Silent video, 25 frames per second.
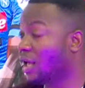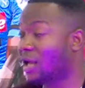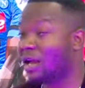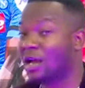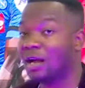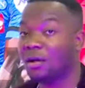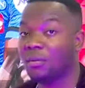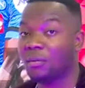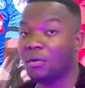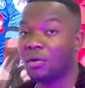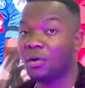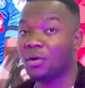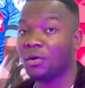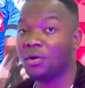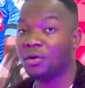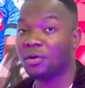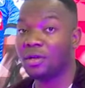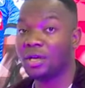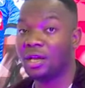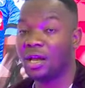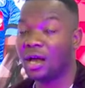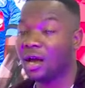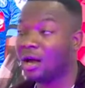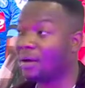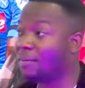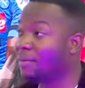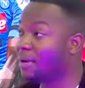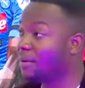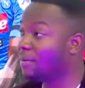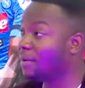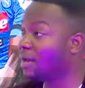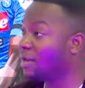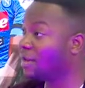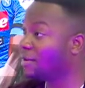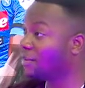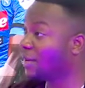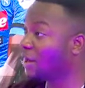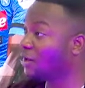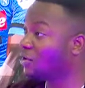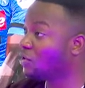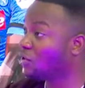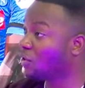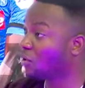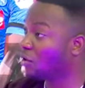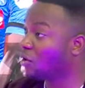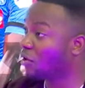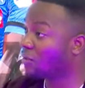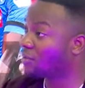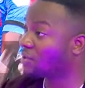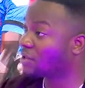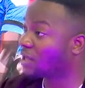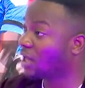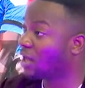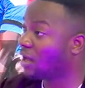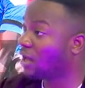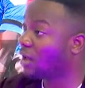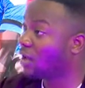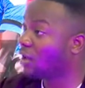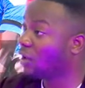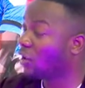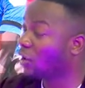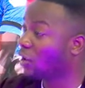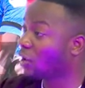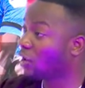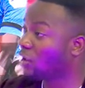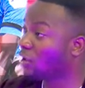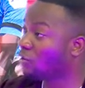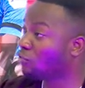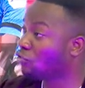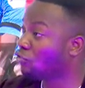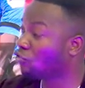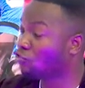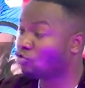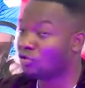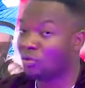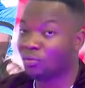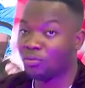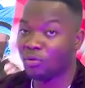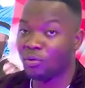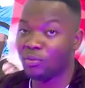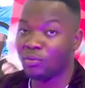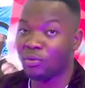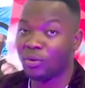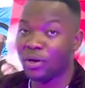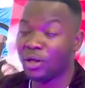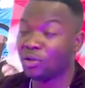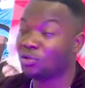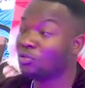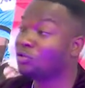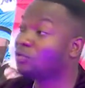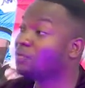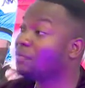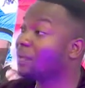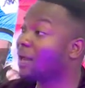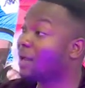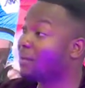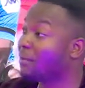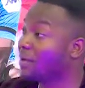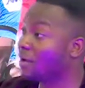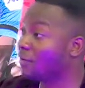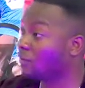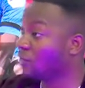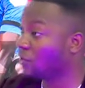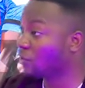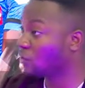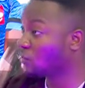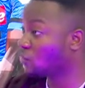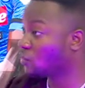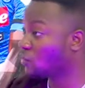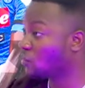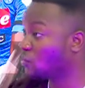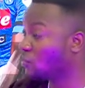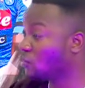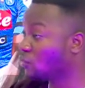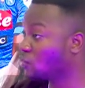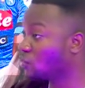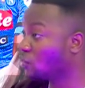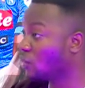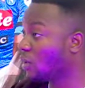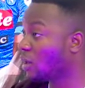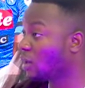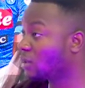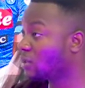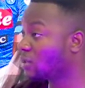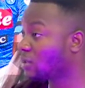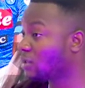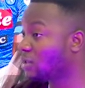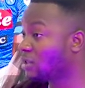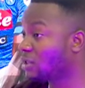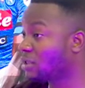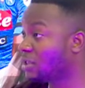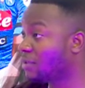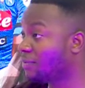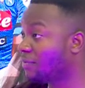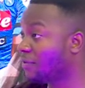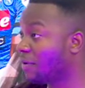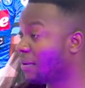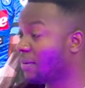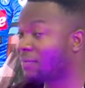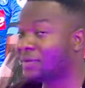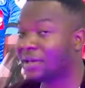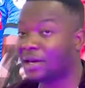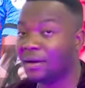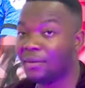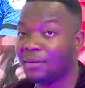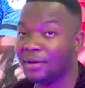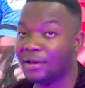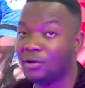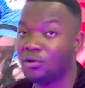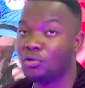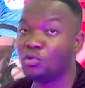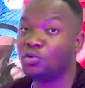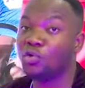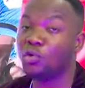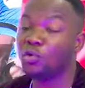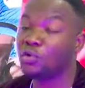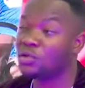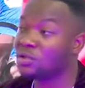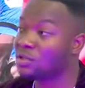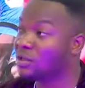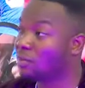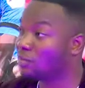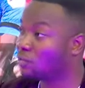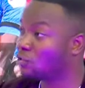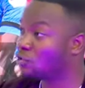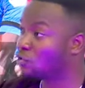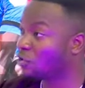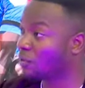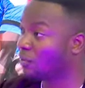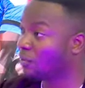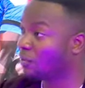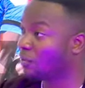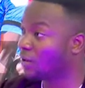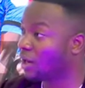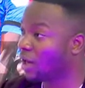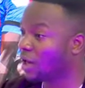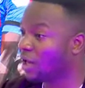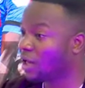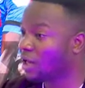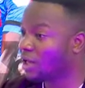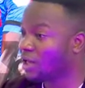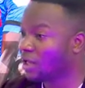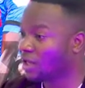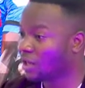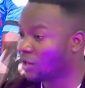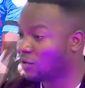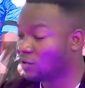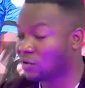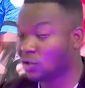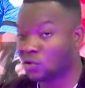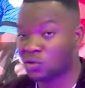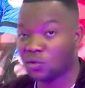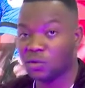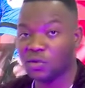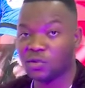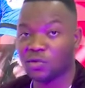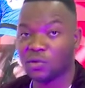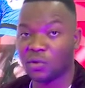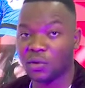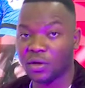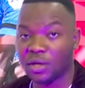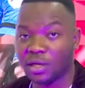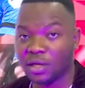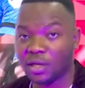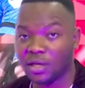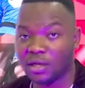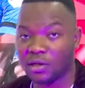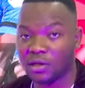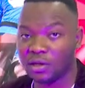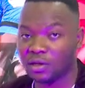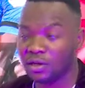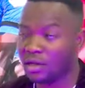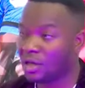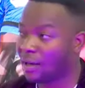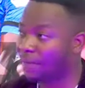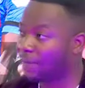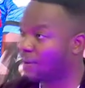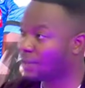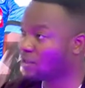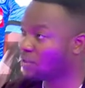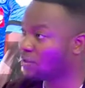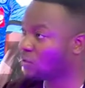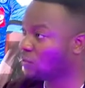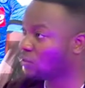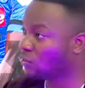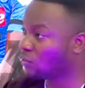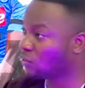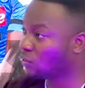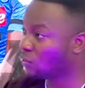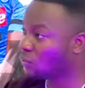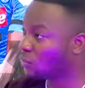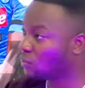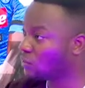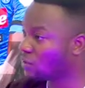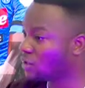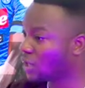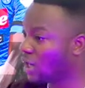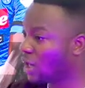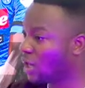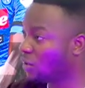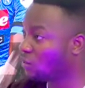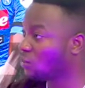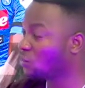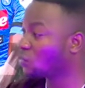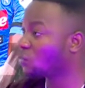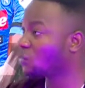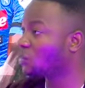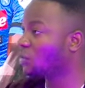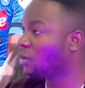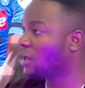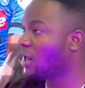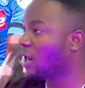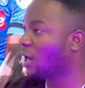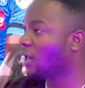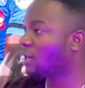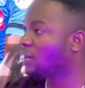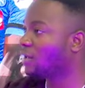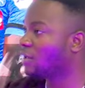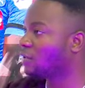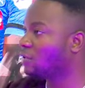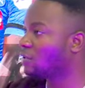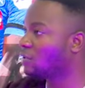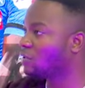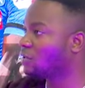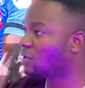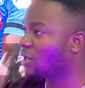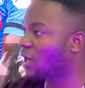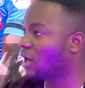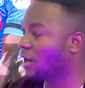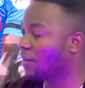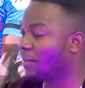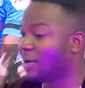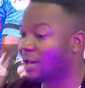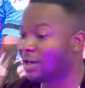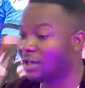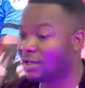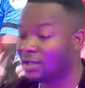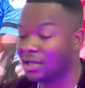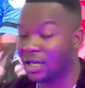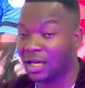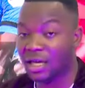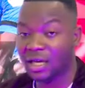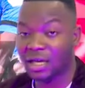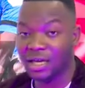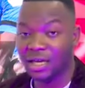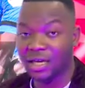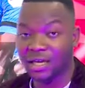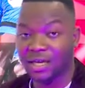Également, il a ramené Mané Union comme ça en Ligue de Champions pour la toute première fois de son histoire. Cette équipe va intervenir deuxième du championnat. Une saison historique, il n'y a pas si longtemps que ça. Aujourd'hui, il est à la tête de Sangabalende.